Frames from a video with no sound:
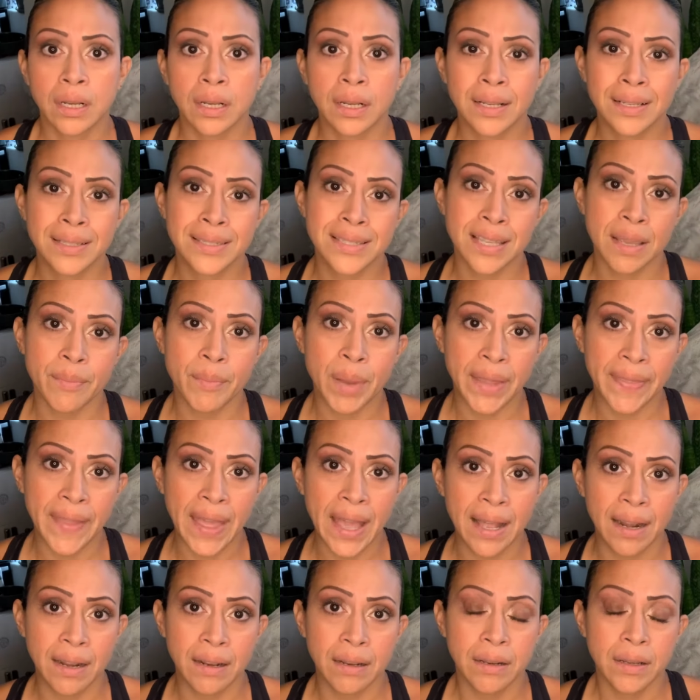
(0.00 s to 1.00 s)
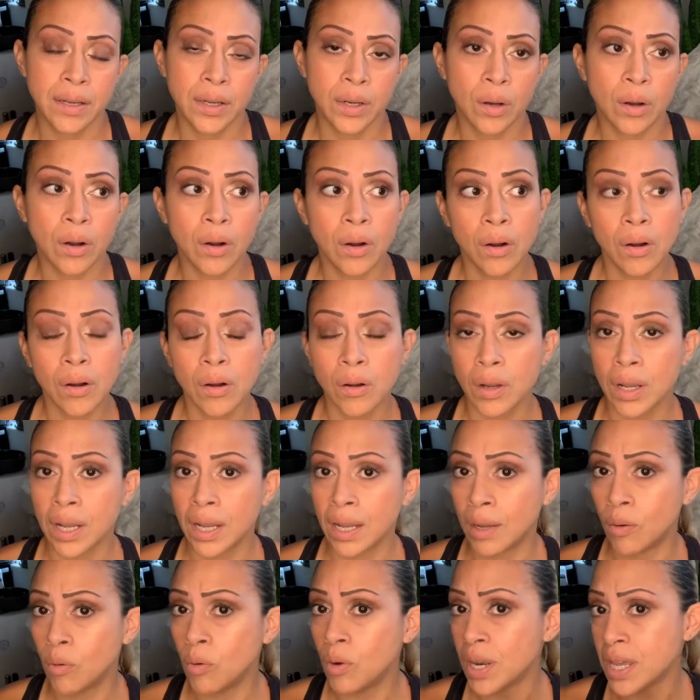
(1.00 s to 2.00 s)
semanal o
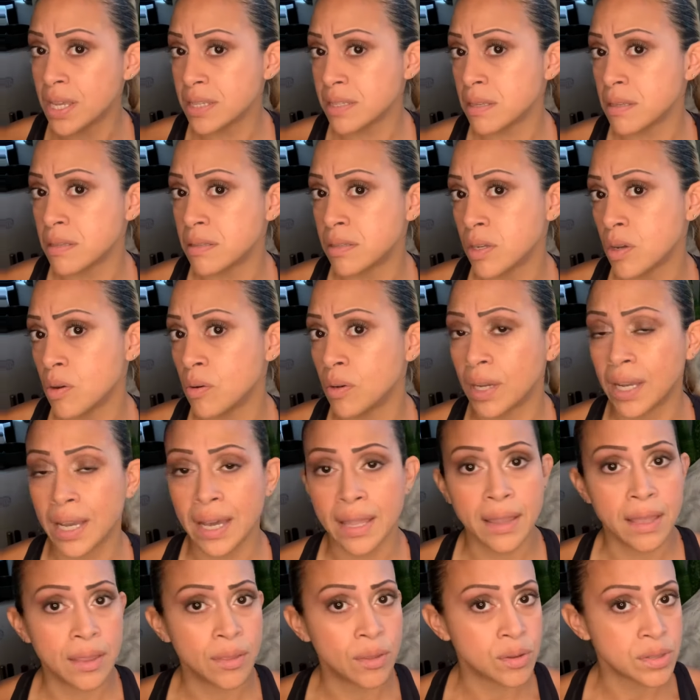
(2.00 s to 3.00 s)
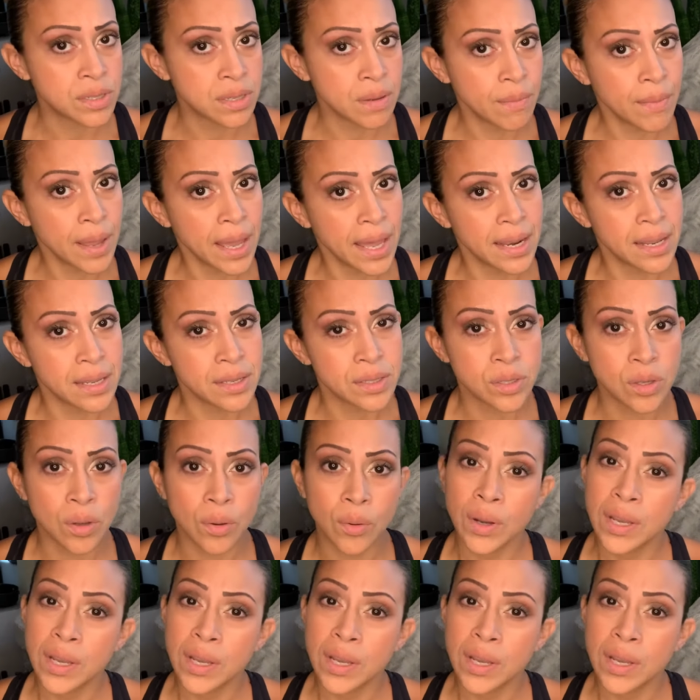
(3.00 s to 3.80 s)
una sesión cada dos semanas.